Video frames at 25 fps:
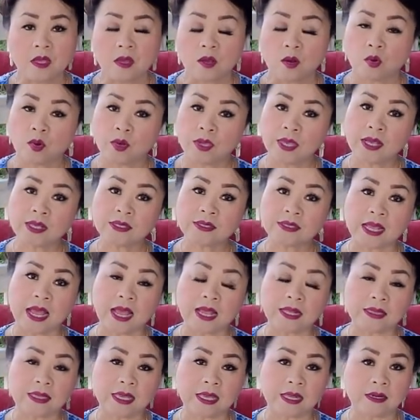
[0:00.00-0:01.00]
cũ yên xả
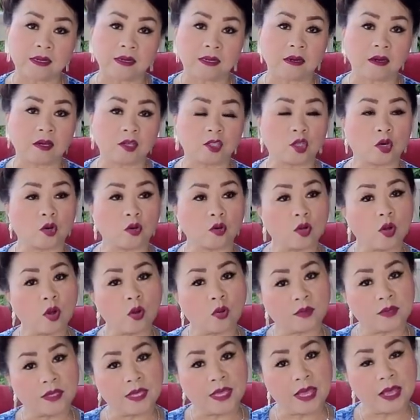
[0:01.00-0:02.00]
tiền nữa là rồng
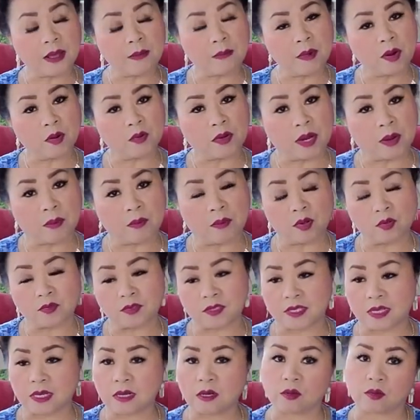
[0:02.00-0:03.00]
cổ thêm lòng niệm lòng
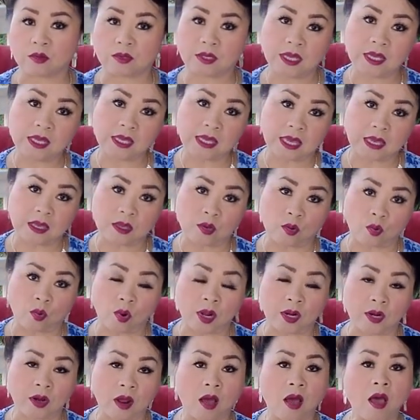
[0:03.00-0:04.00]
chỉ lù thế cái yếu
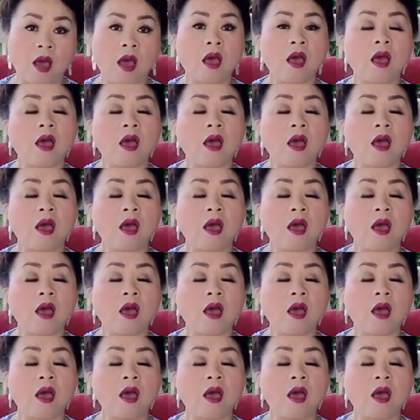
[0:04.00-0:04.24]
nó